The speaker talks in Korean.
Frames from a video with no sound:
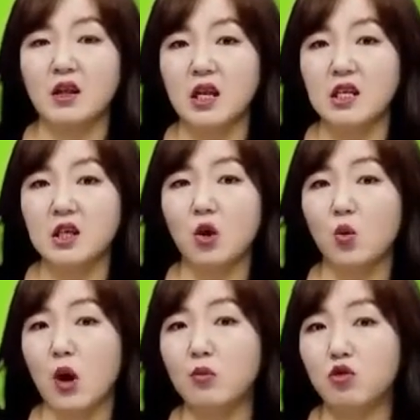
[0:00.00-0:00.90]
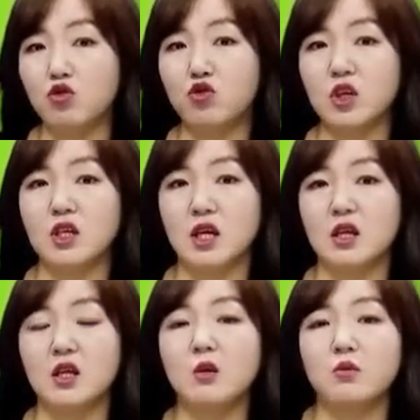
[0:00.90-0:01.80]
대신 외부 유출
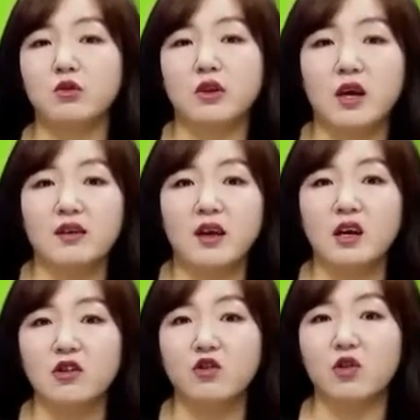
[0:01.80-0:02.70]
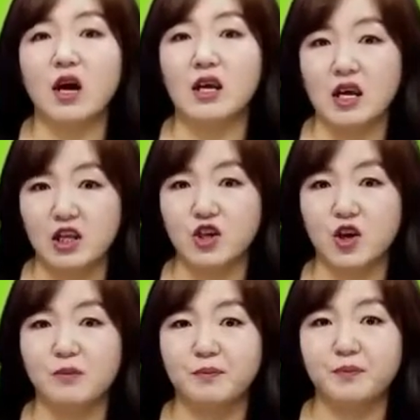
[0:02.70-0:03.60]
시에는 문제가 생길 수가 있겠죠.